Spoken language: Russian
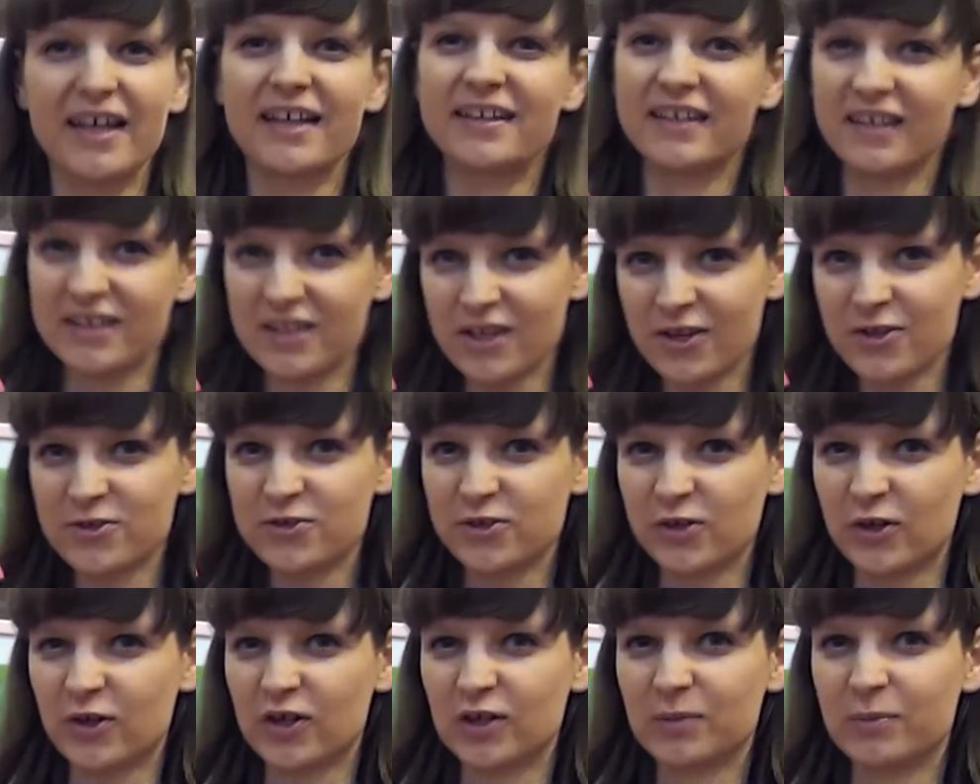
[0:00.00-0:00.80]

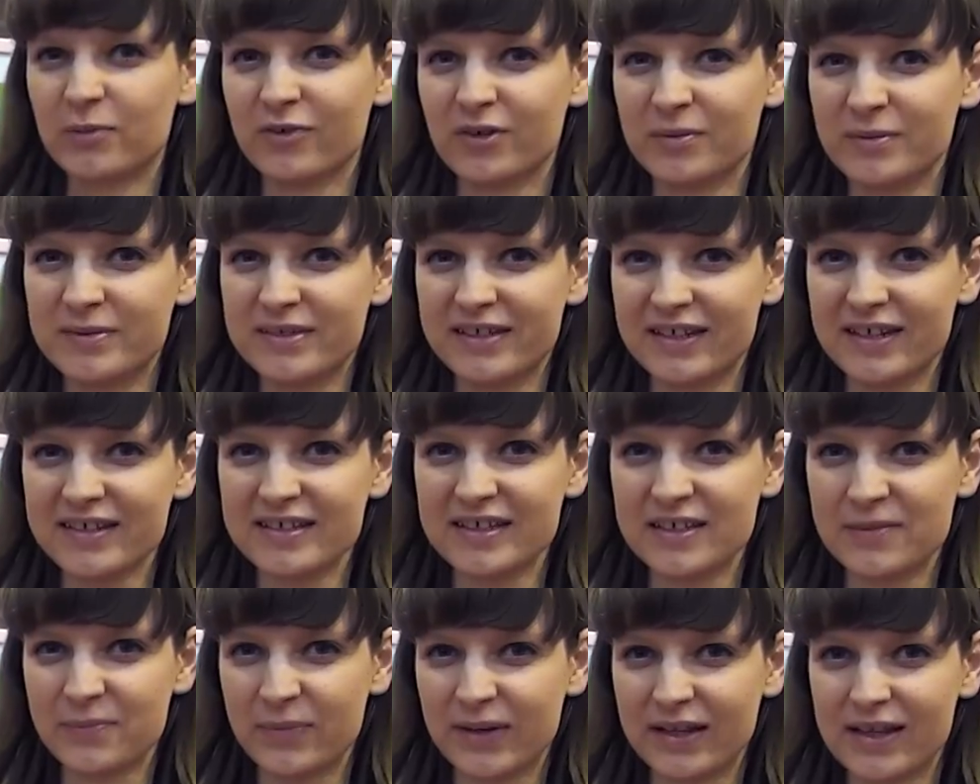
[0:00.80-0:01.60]
Надеюсь, ролик был вам
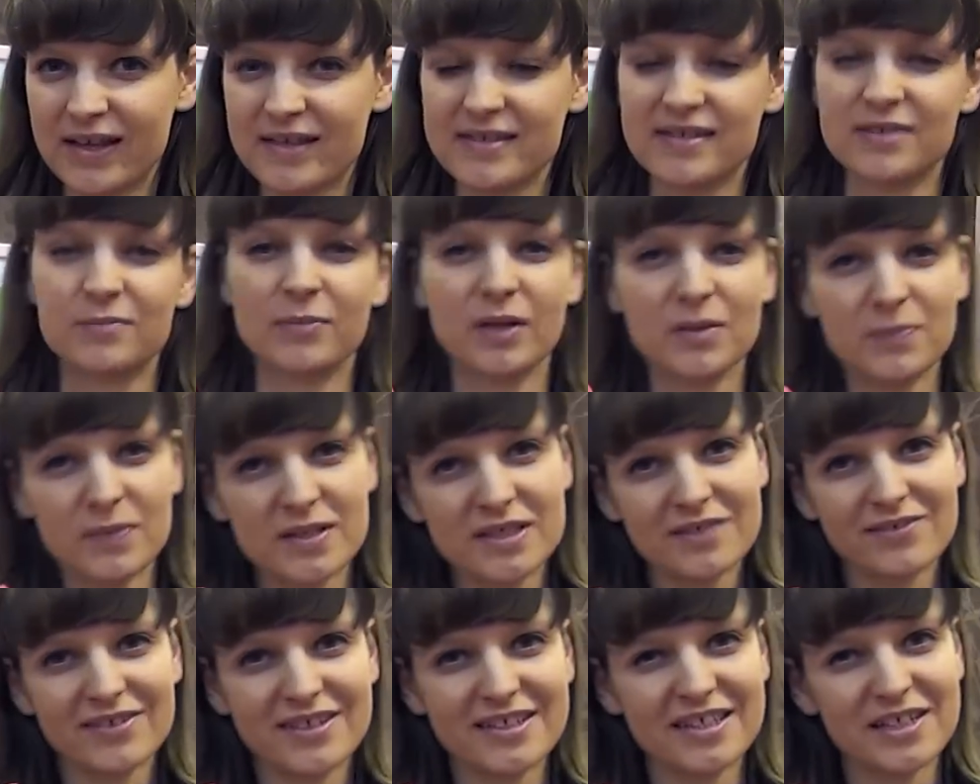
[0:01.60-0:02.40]
интересен и полезен.
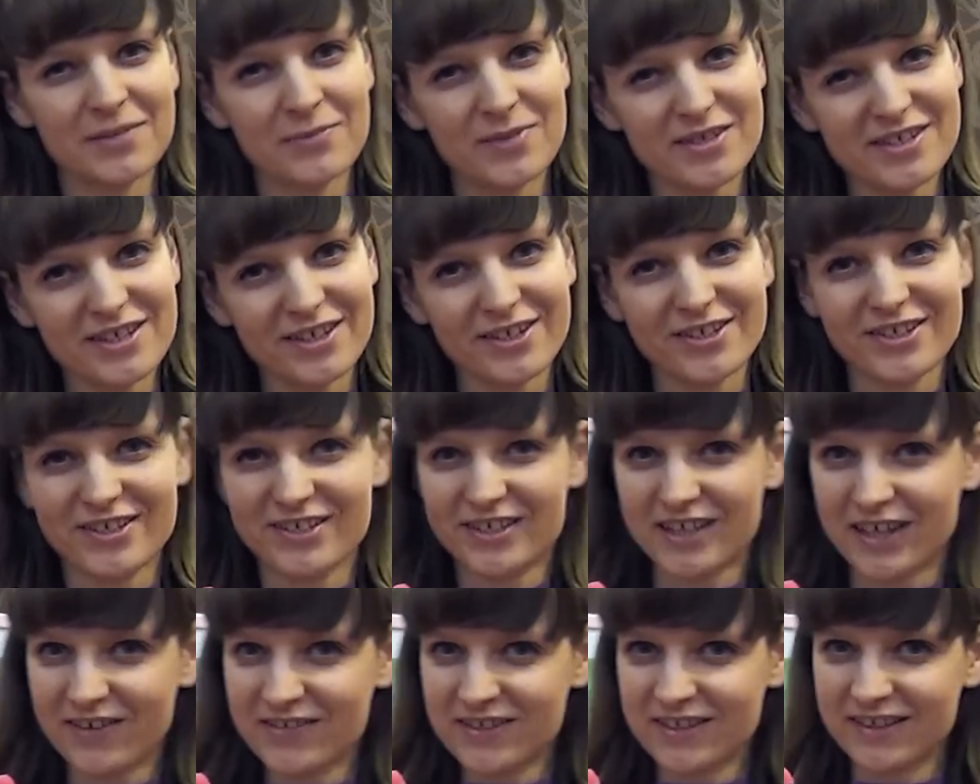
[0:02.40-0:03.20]
Подписывайтесь, комментируйте,
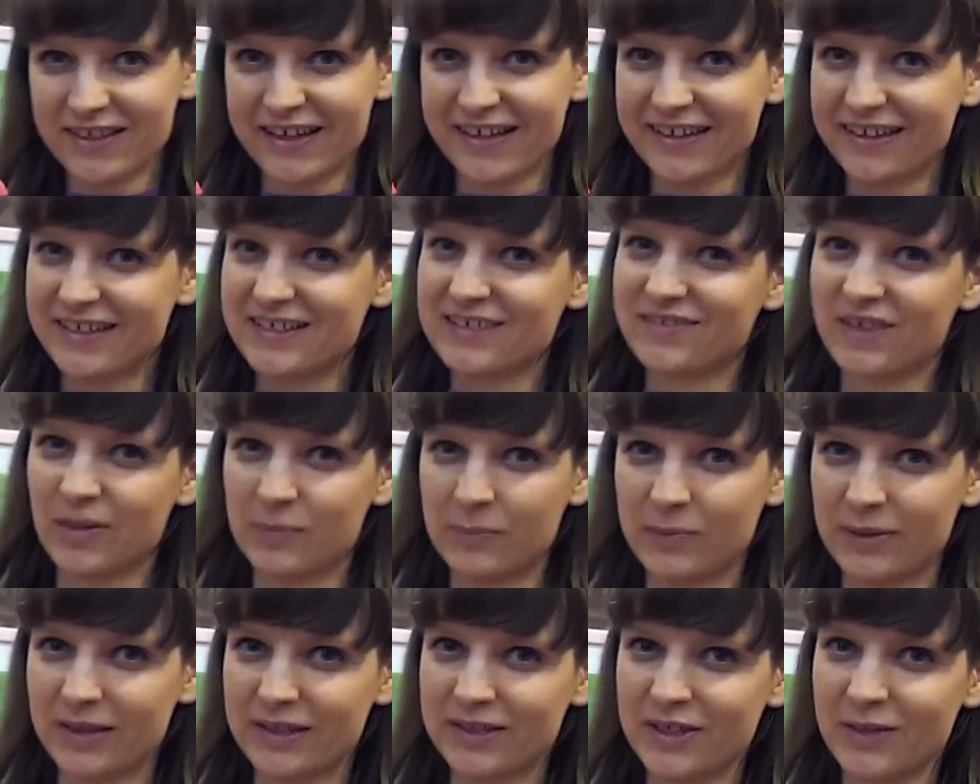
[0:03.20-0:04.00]
ставьте лайки. С
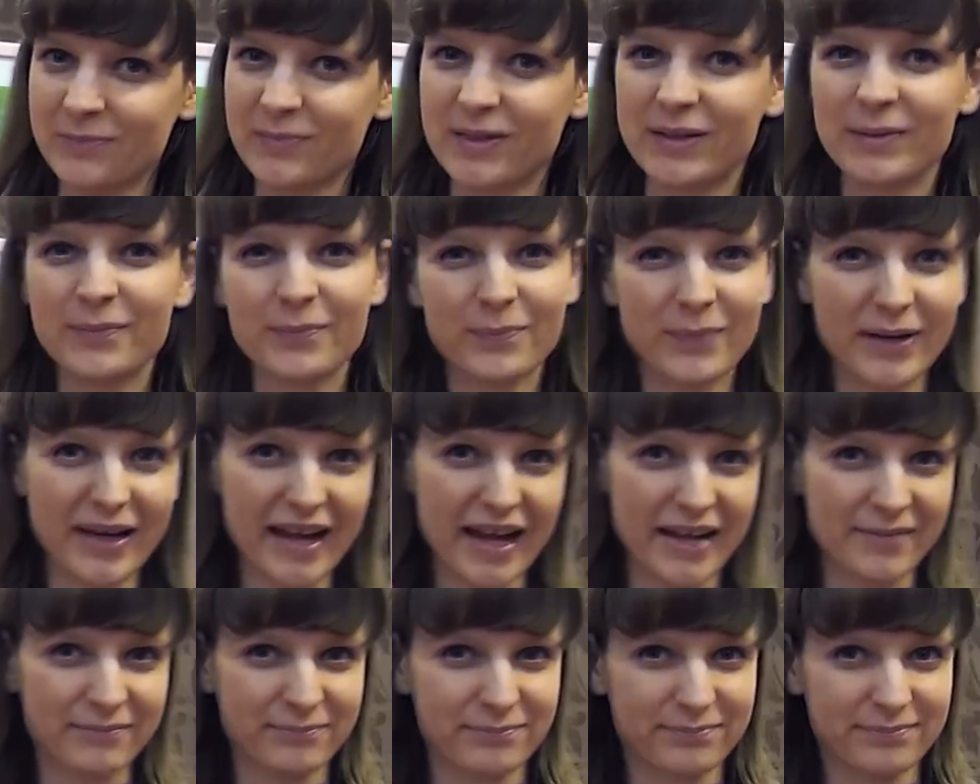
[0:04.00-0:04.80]
вами была Тома.
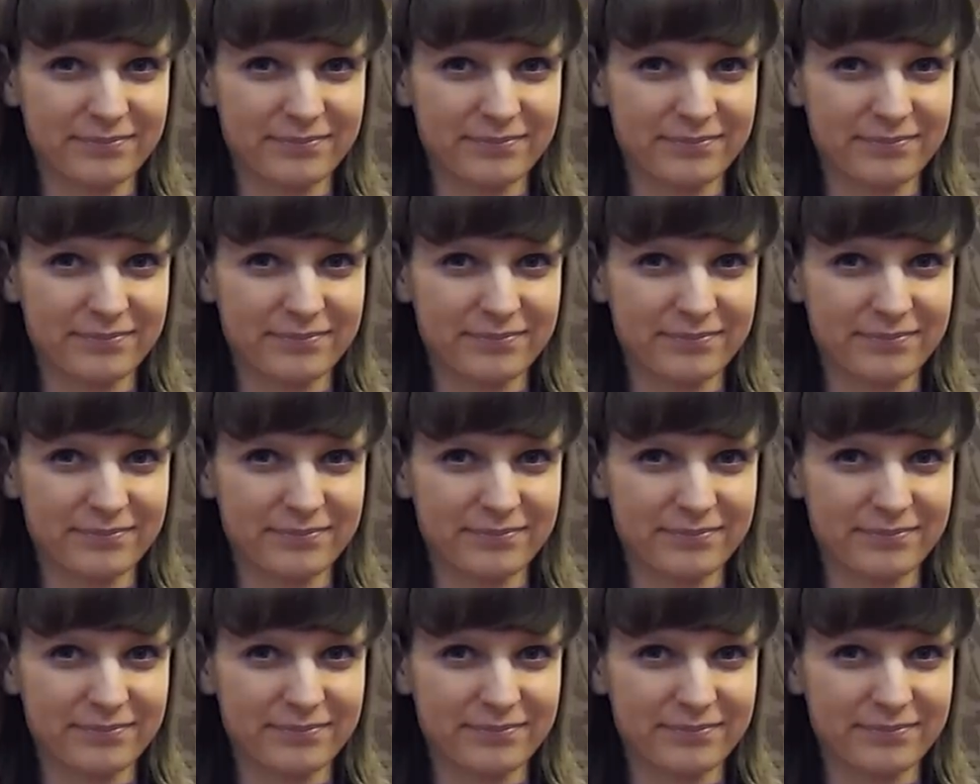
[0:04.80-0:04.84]
Пока!